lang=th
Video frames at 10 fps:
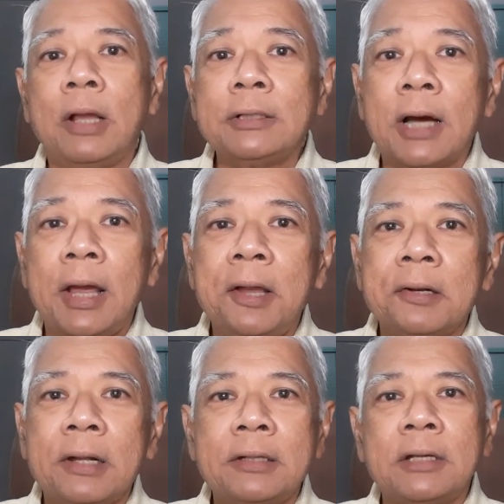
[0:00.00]
เฉ
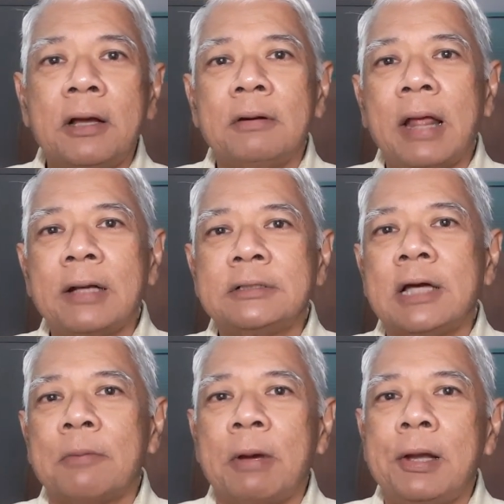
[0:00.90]
ยๆติดชึ่งเด้งเชื
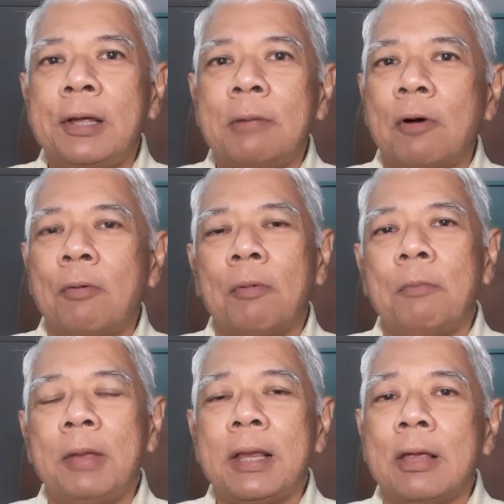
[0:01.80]
อกไปเรื่อยบอกผม
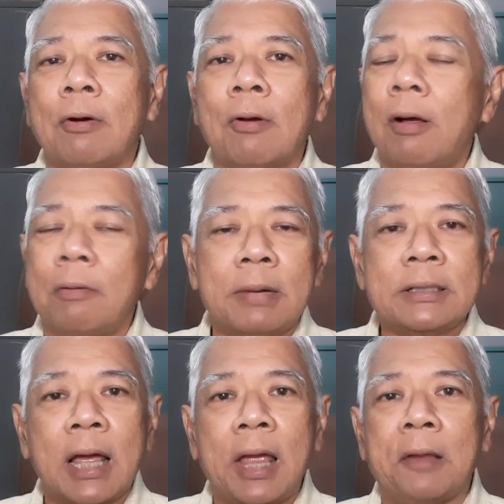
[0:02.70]
ไม่เกี่ยวข้องไม่
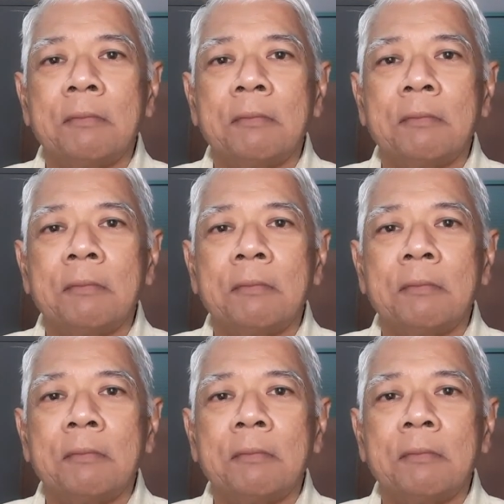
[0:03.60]
ใช่